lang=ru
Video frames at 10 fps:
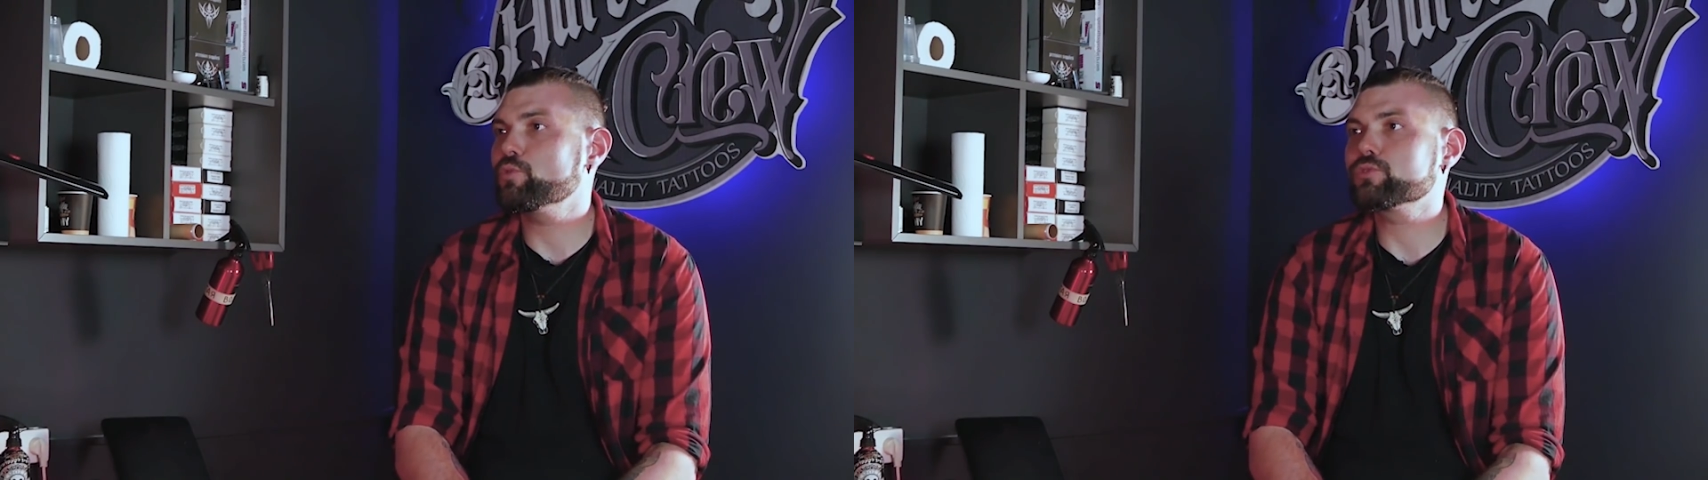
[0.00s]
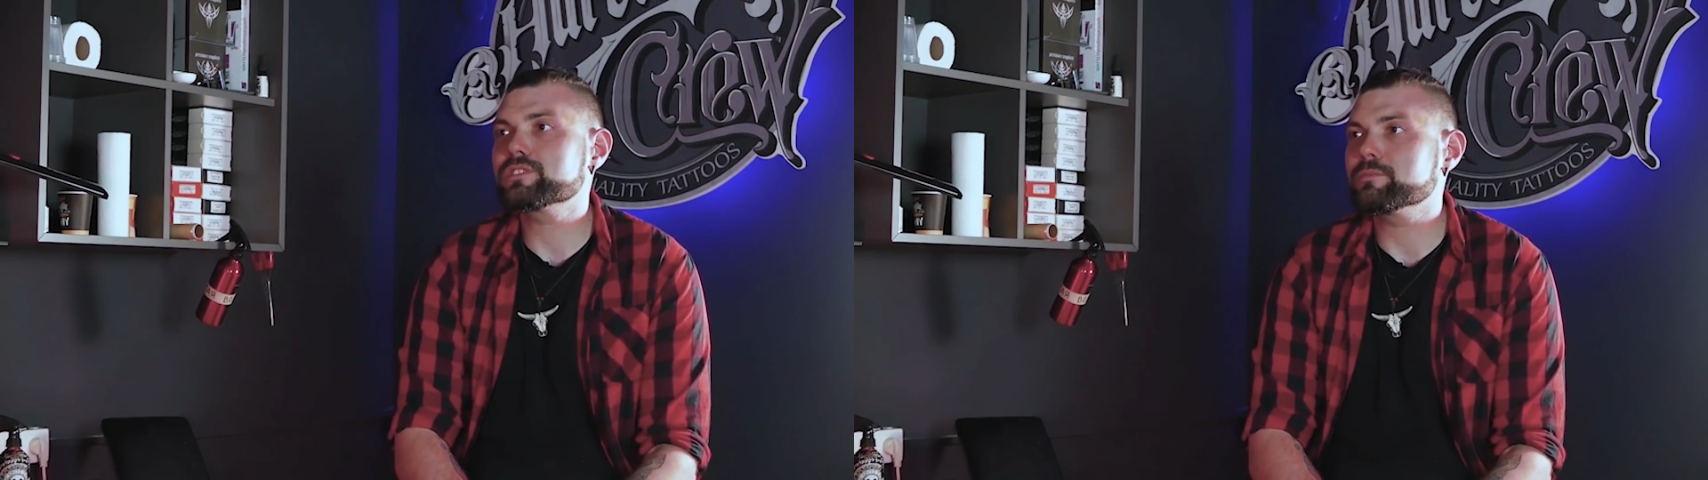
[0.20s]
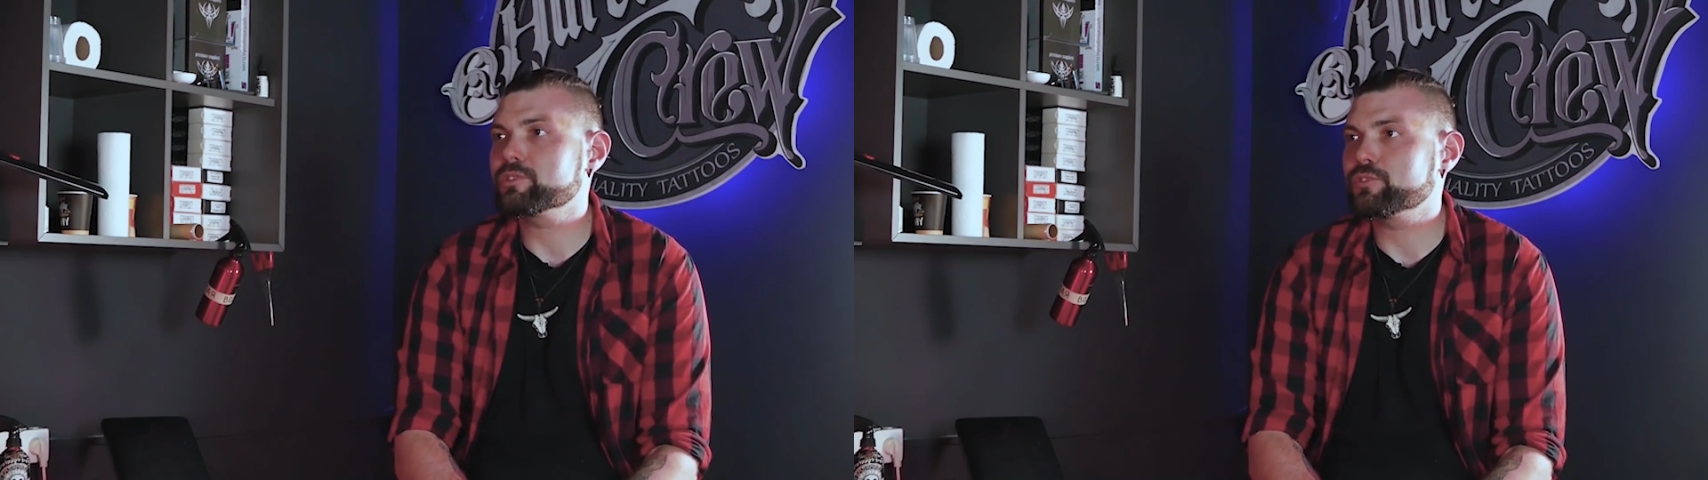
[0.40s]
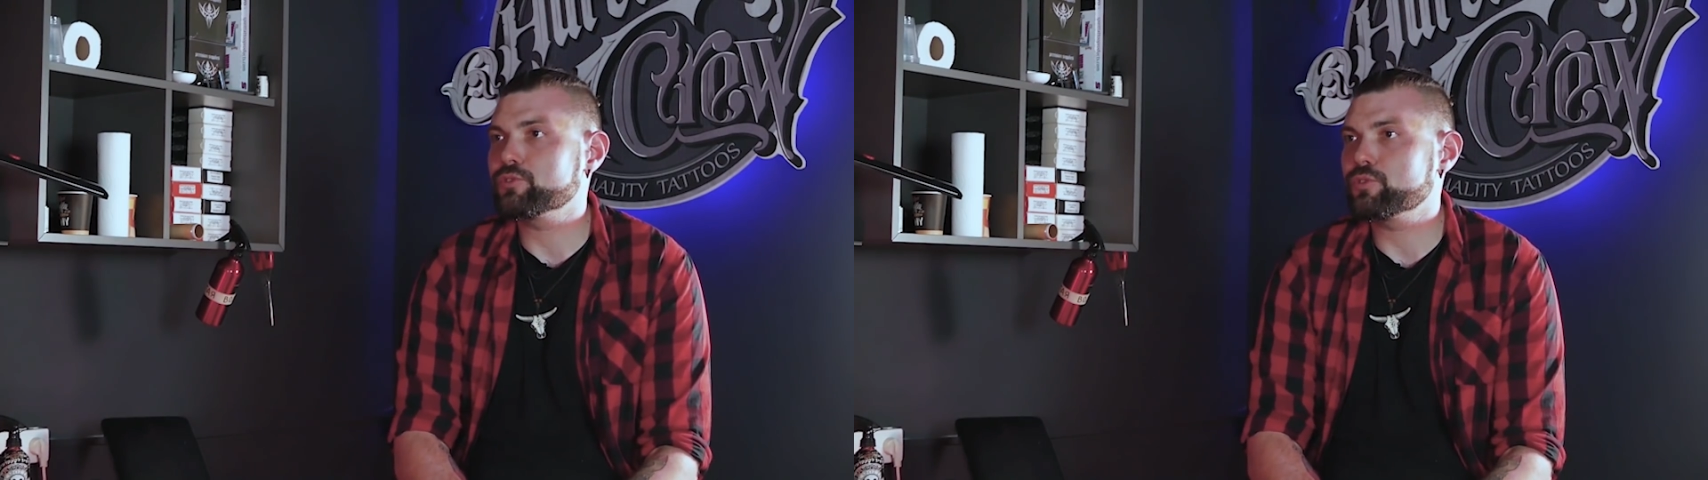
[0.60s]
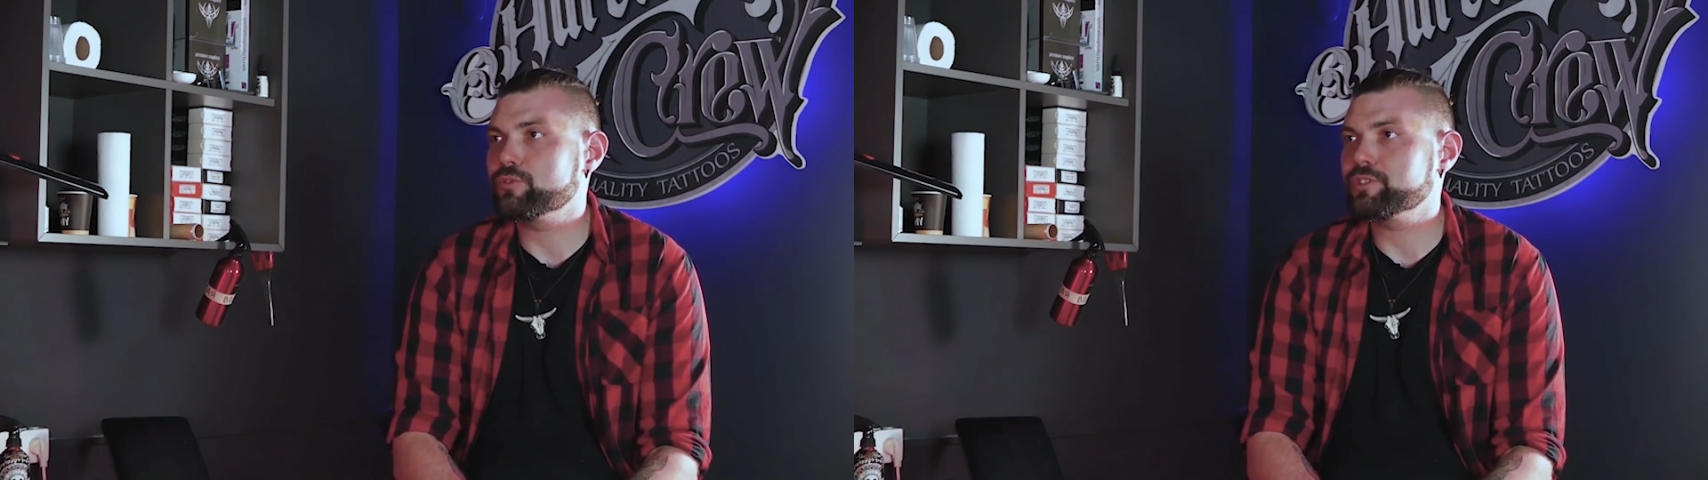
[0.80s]
курсам
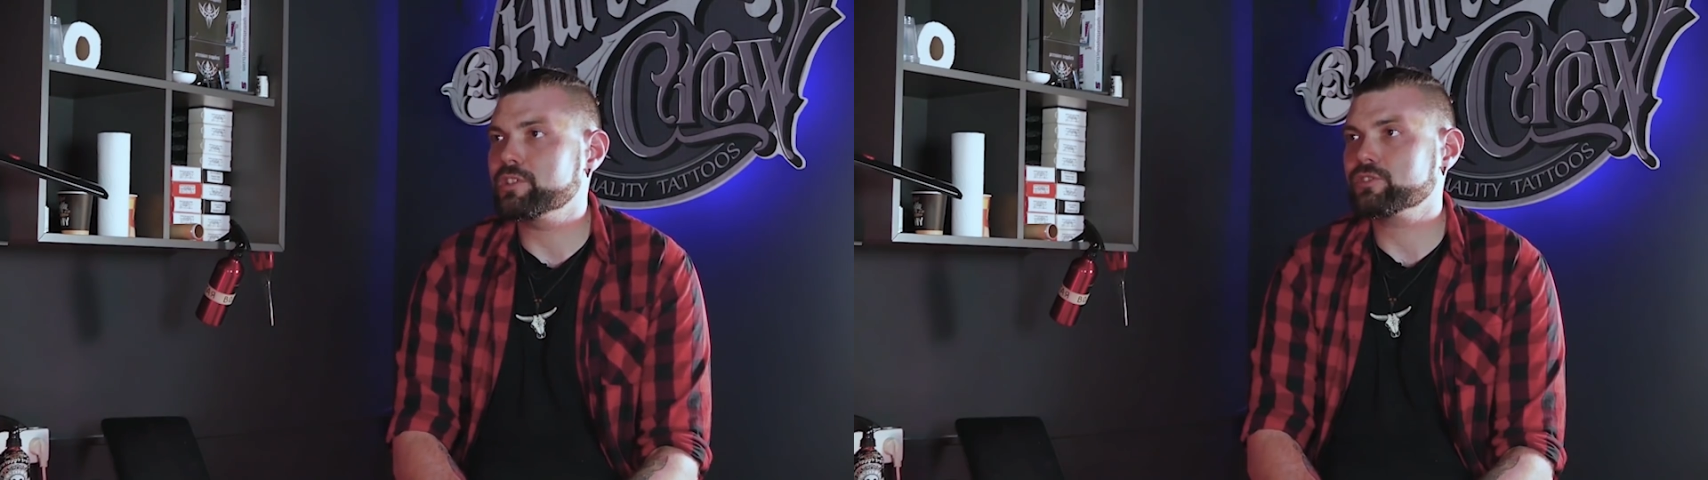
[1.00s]
татуировки?